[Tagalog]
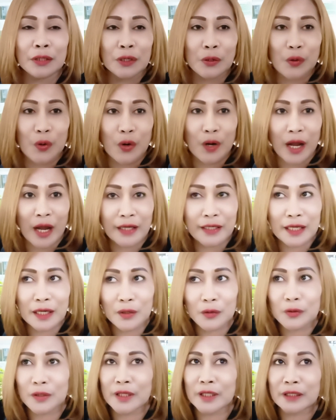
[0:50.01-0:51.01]
Kung kaya
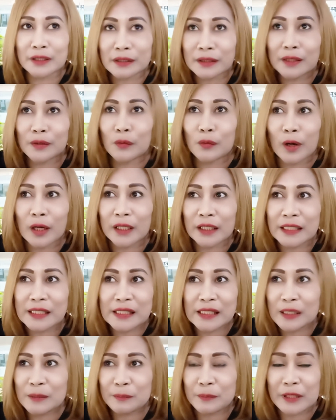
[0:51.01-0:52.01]
kong hindi wag
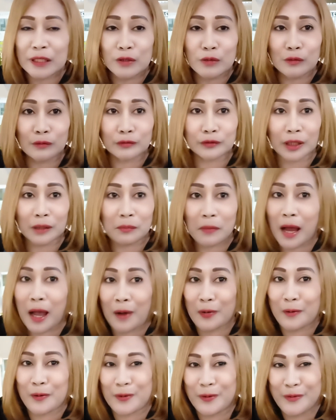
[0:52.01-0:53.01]
isipin yung
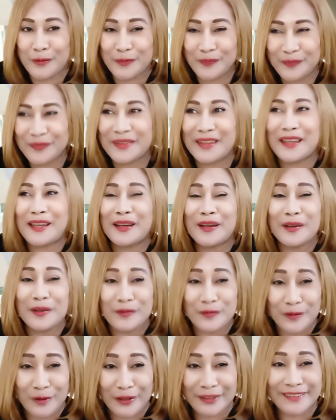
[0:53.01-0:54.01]
trabaho,
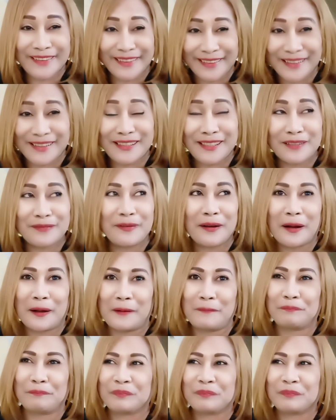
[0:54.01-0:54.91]
pwede rin, di ba?